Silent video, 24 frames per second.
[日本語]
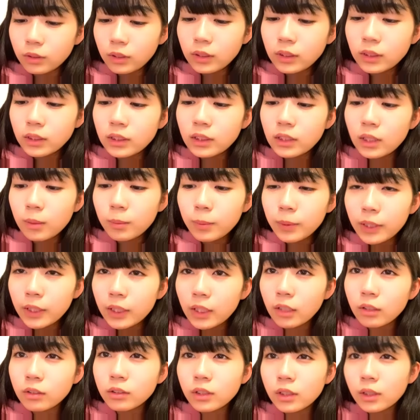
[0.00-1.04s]
インスタ映え
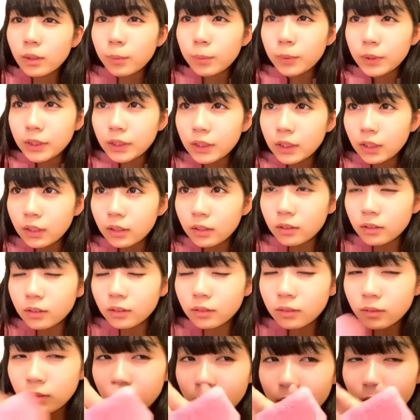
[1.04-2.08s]
が売ってました
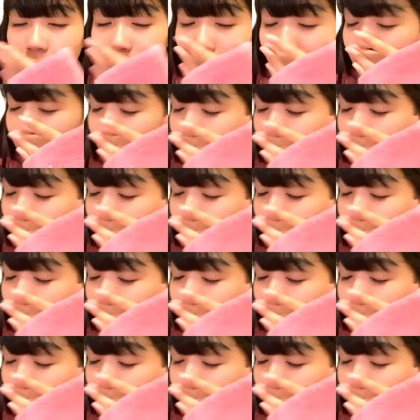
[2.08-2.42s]
何